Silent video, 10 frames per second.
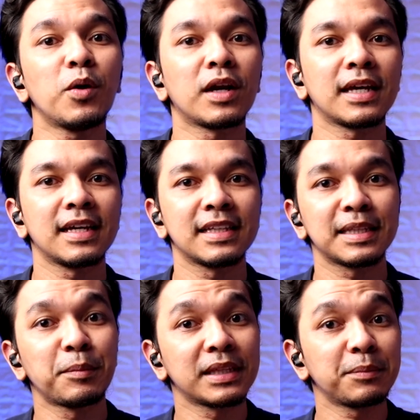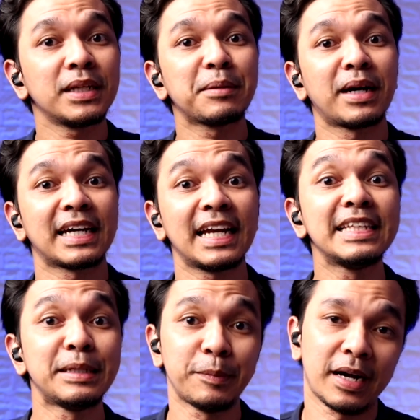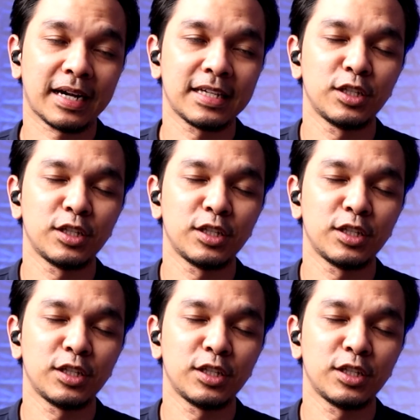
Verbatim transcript: oleh teman-teman yang barangkali nyimak ya.